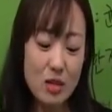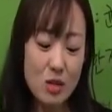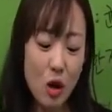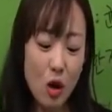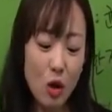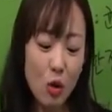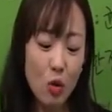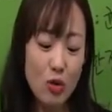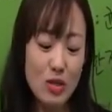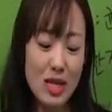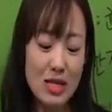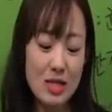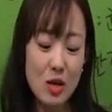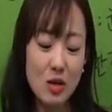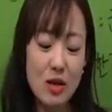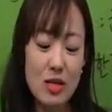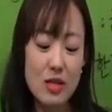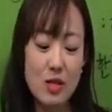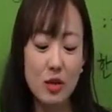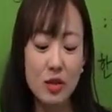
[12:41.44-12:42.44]

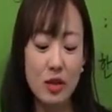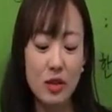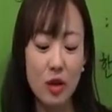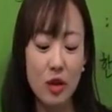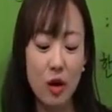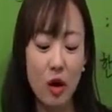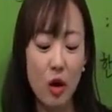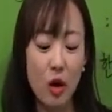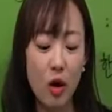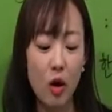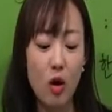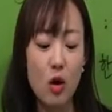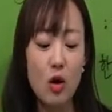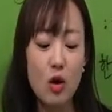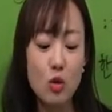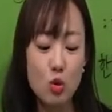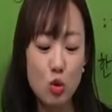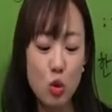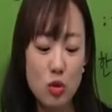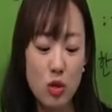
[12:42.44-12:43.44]
성호사설에서는요,
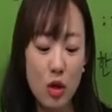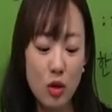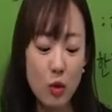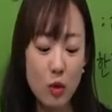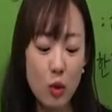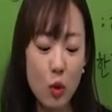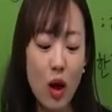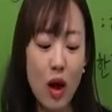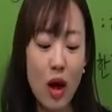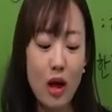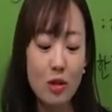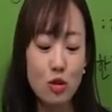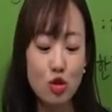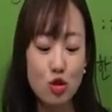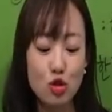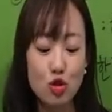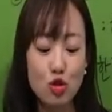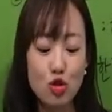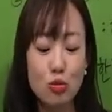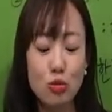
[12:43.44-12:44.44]
조선과
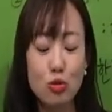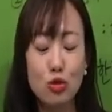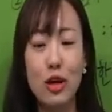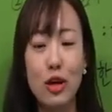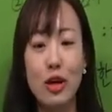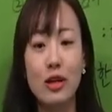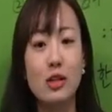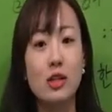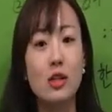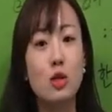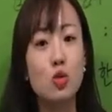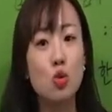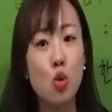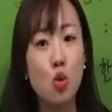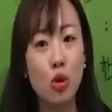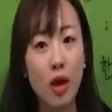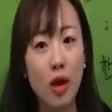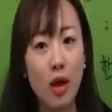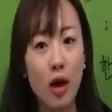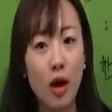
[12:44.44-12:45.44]
중국 문화를
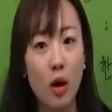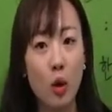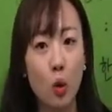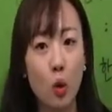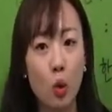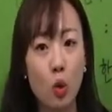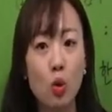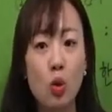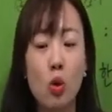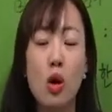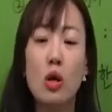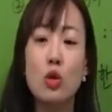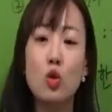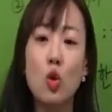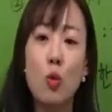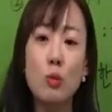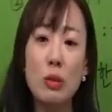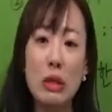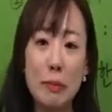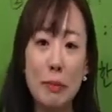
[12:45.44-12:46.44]
소개하고
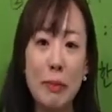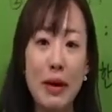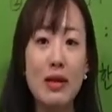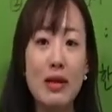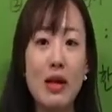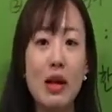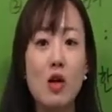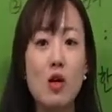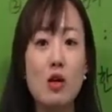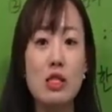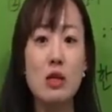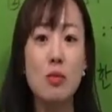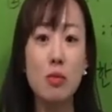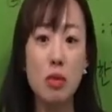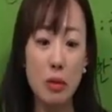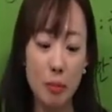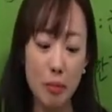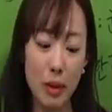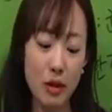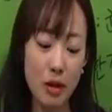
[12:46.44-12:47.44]
또 비판할 것은
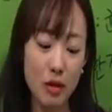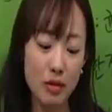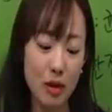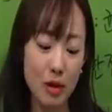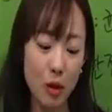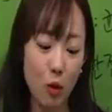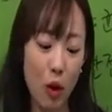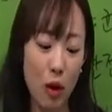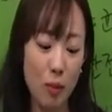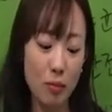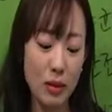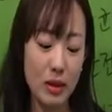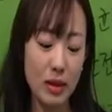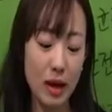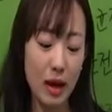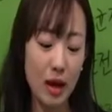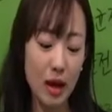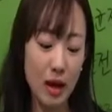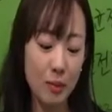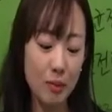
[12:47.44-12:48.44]
비판했다고
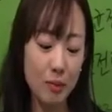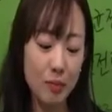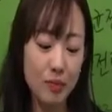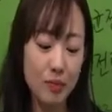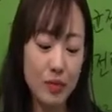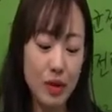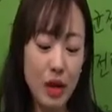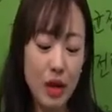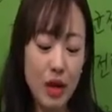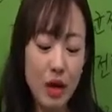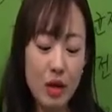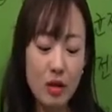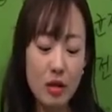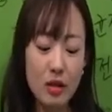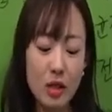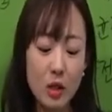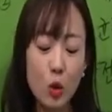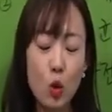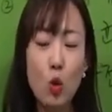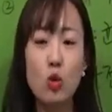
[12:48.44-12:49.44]
합니다.
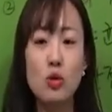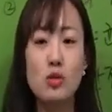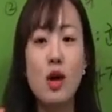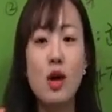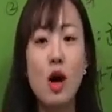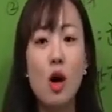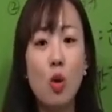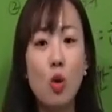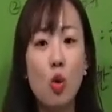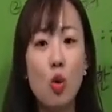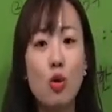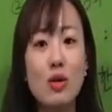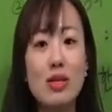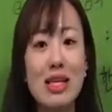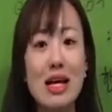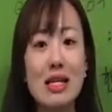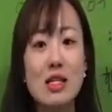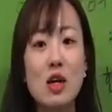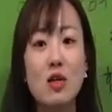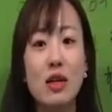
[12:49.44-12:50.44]
그리고
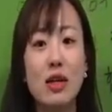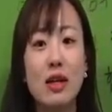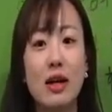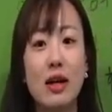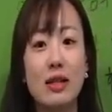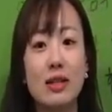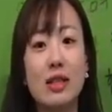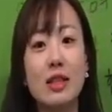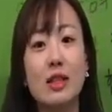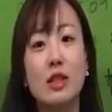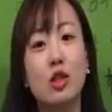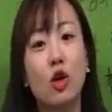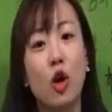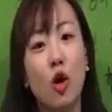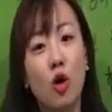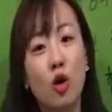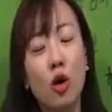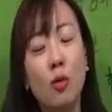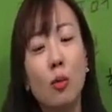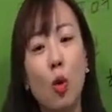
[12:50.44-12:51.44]
상홍사설이라는
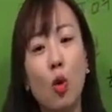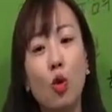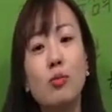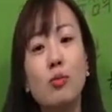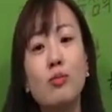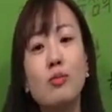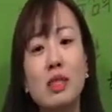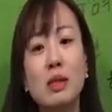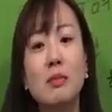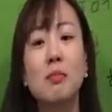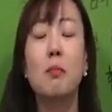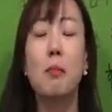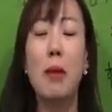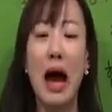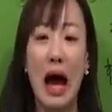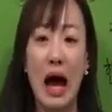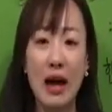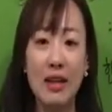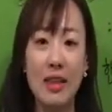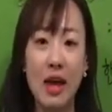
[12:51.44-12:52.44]
여러 모음집
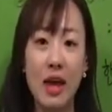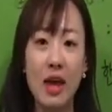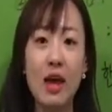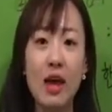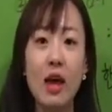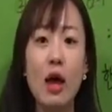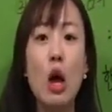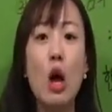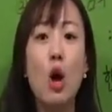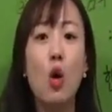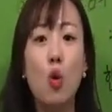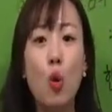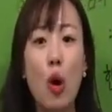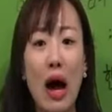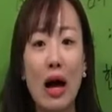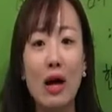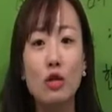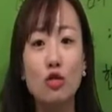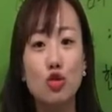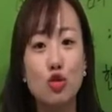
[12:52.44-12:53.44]
안에
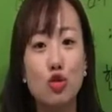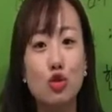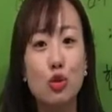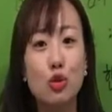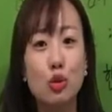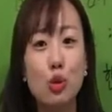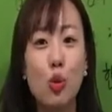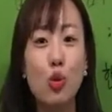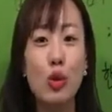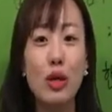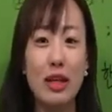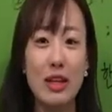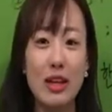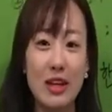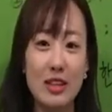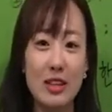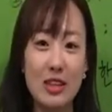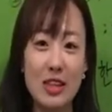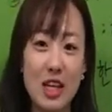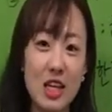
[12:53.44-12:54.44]

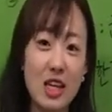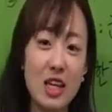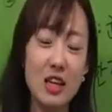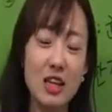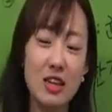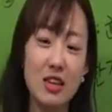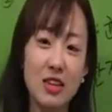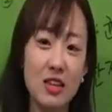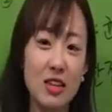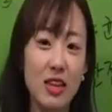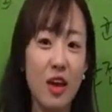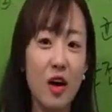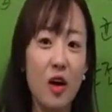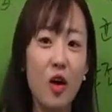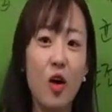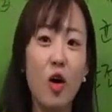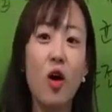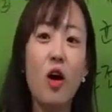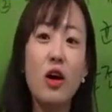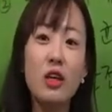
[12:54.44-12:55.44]
곽우록이라는 책이
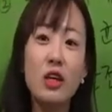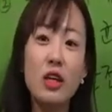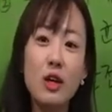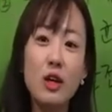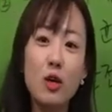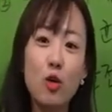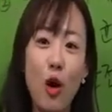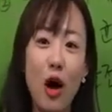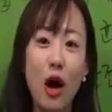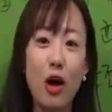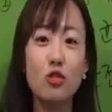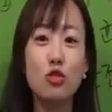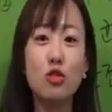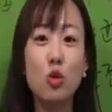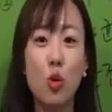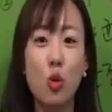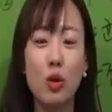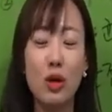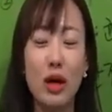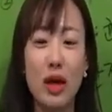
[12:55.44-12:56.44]
있는데요. 이
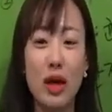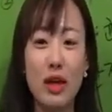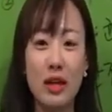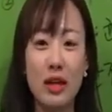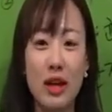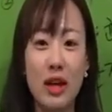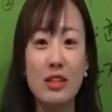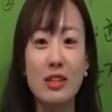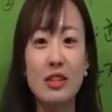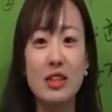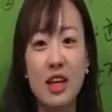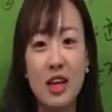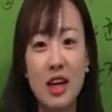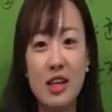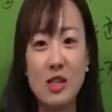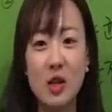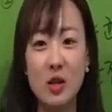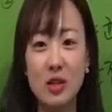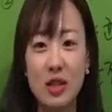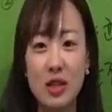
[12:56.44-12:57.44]
곽우록이라는
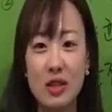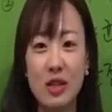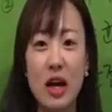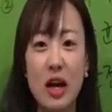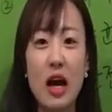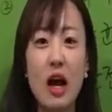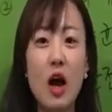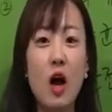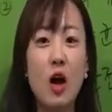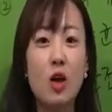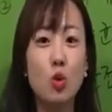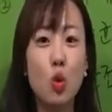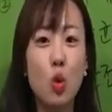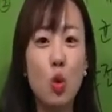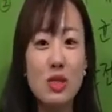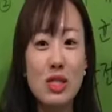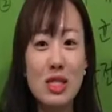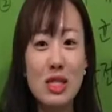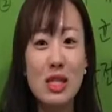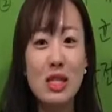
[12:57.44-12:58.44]
책에서는
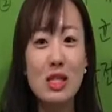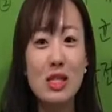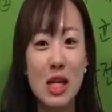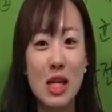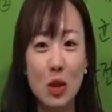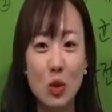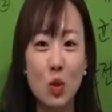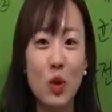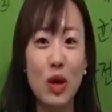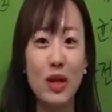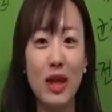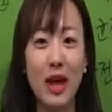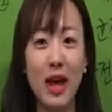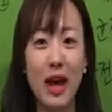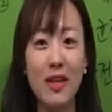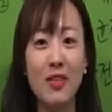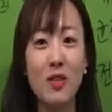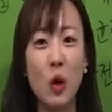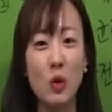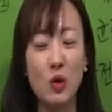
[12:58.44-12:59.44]
토지 제도에
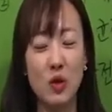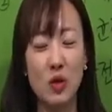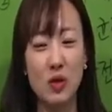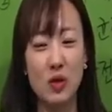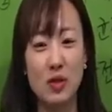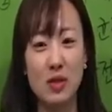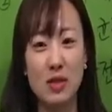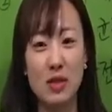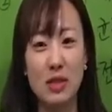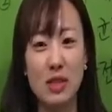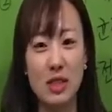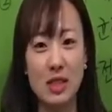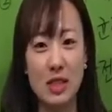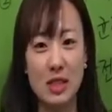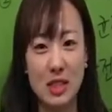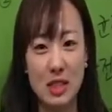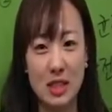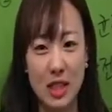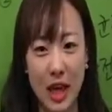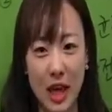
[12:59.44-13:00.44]
대한 어떤
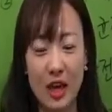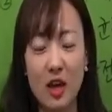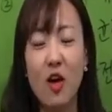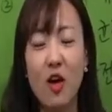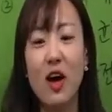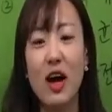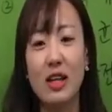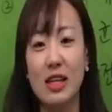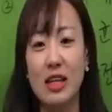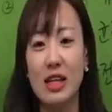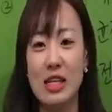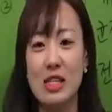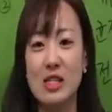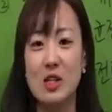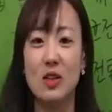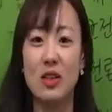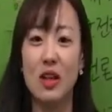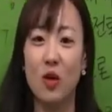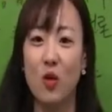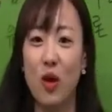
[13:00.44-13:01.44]
개혁안이
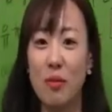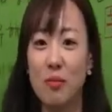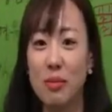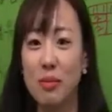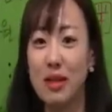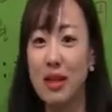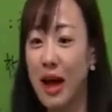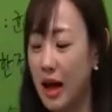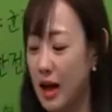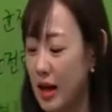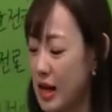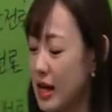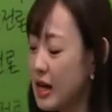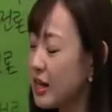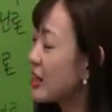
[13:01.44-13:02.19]
있었다고 합니다.